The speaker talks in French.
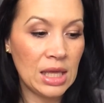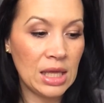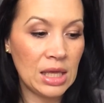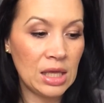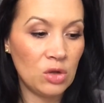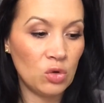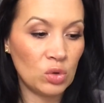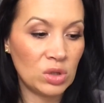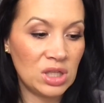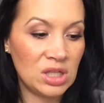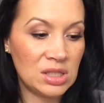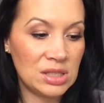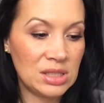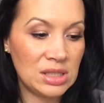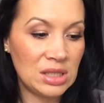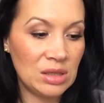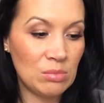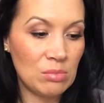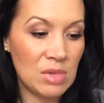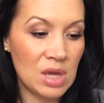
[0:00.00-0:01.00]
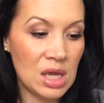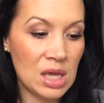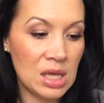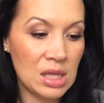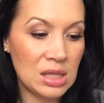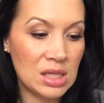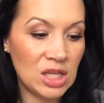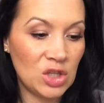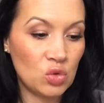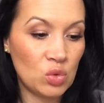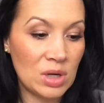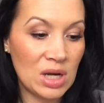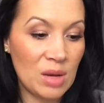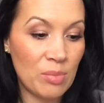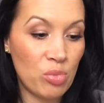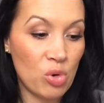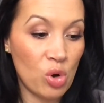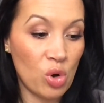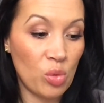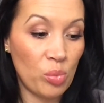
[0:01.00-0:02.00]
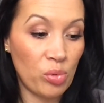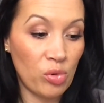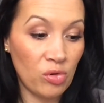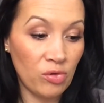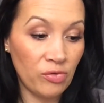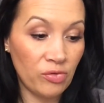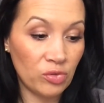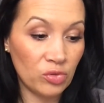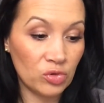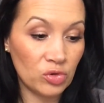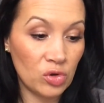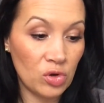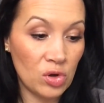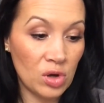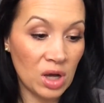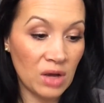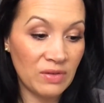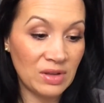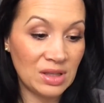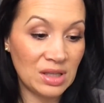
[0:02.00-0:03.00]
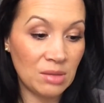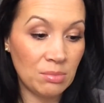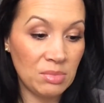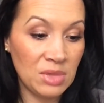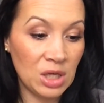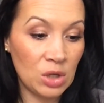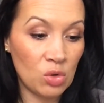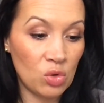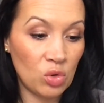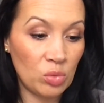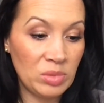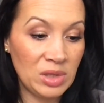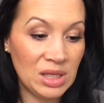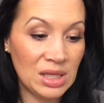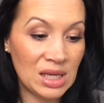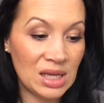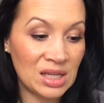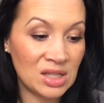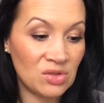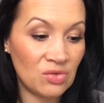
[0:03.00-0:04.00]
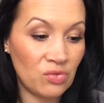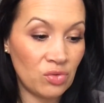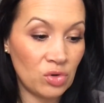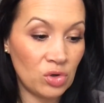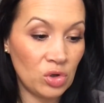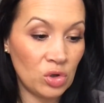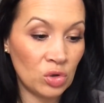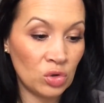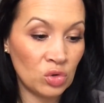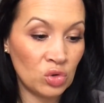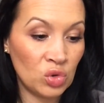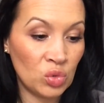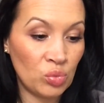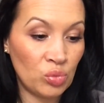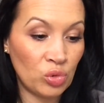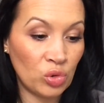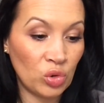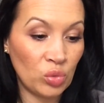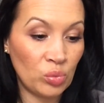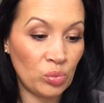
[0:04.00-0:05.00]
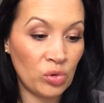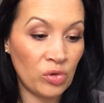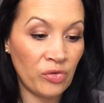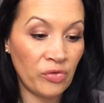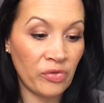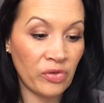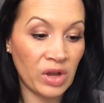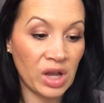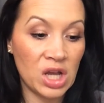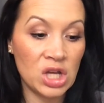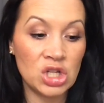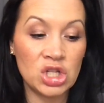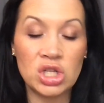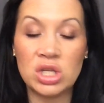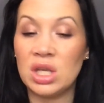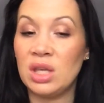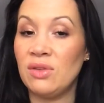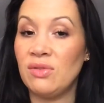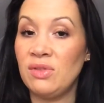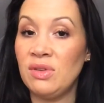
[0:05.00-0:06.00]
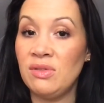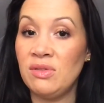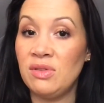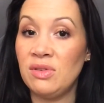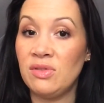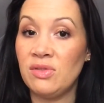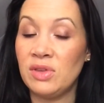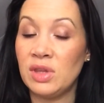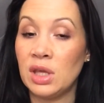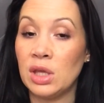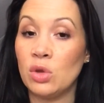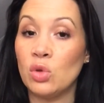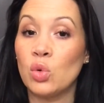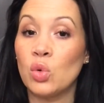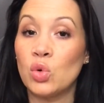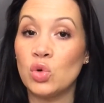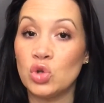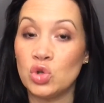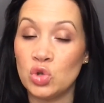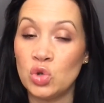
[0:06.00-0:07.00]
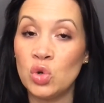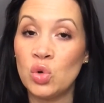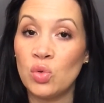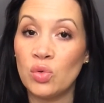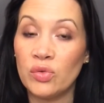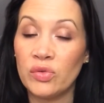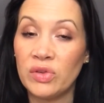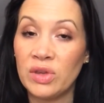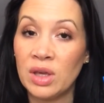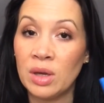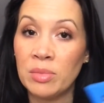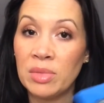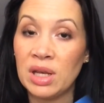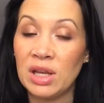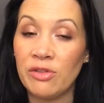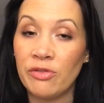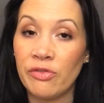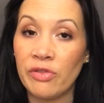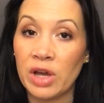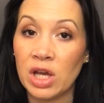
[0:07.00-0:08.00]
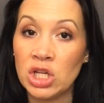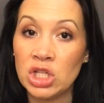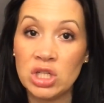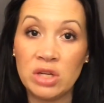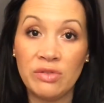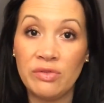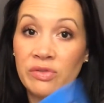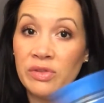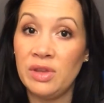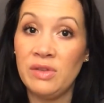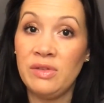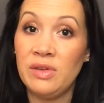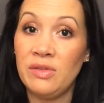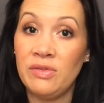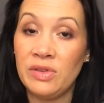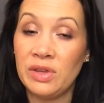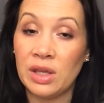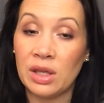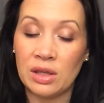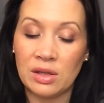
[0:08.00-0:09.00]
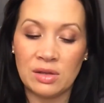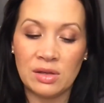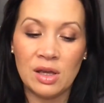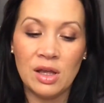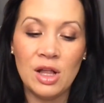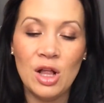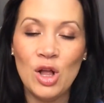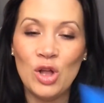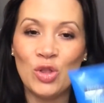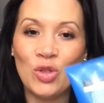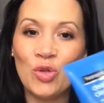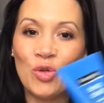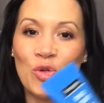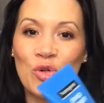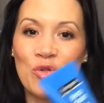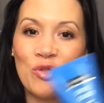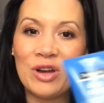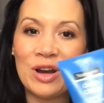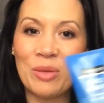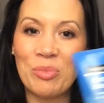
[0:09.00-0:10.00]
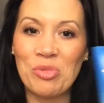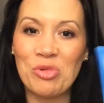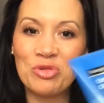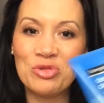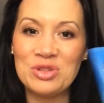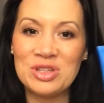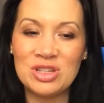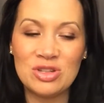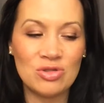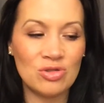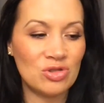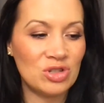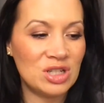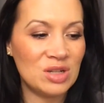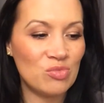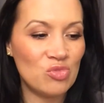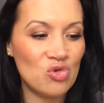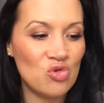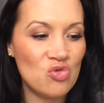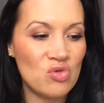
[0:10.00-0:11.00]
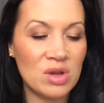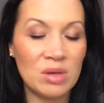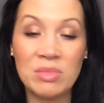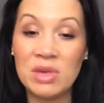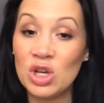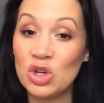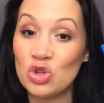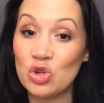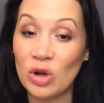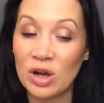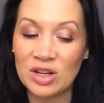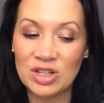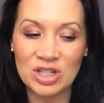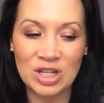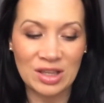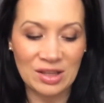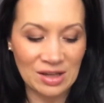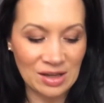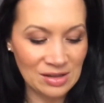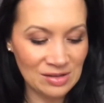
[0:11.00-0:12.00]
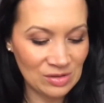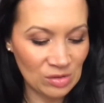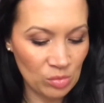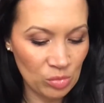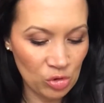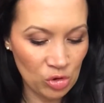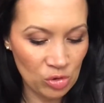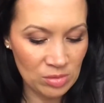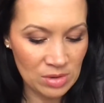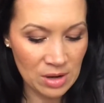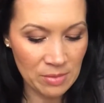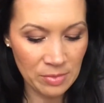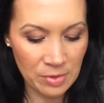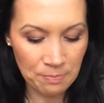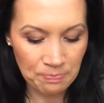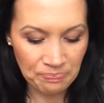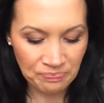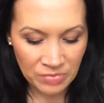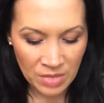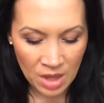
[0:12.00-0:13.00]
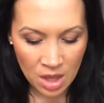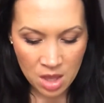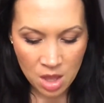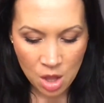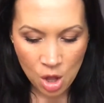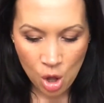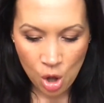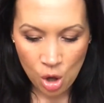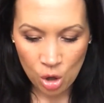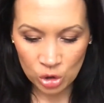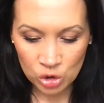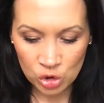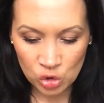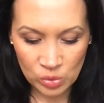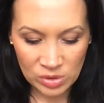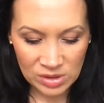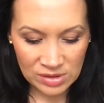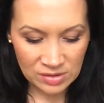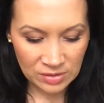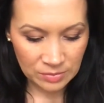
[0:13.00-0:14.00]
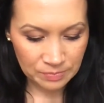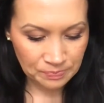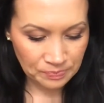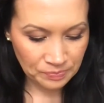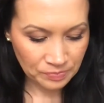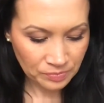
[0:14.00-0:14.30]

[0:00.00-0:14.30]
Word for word: Et donc, qu'est-ce qui met Nettoie les pores en profondeur avec des microbilles exfoliantes pour une peau fraîche et vivifiée. Donc, je confirme, elle est fraîche et vivifiée. Donc, voilà, produit que j'ai beaucoup aimé, que je rachèterai sans problème. Ensuite,